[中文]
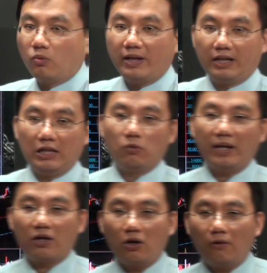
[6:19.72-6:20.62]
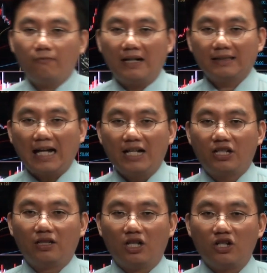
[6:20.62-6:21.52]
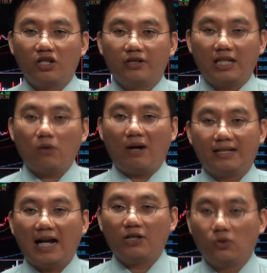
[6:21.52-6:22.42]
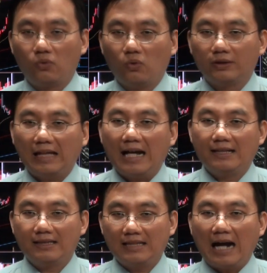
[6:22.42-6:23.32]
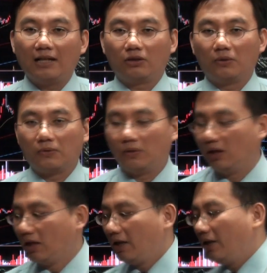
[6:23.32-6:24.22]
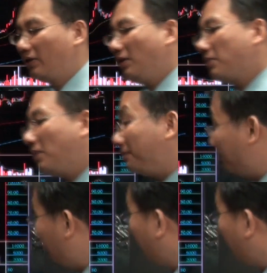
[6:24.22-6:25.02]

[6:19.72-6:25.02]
会因为空方太盛而直接往下去做带杀的动作。也就是说，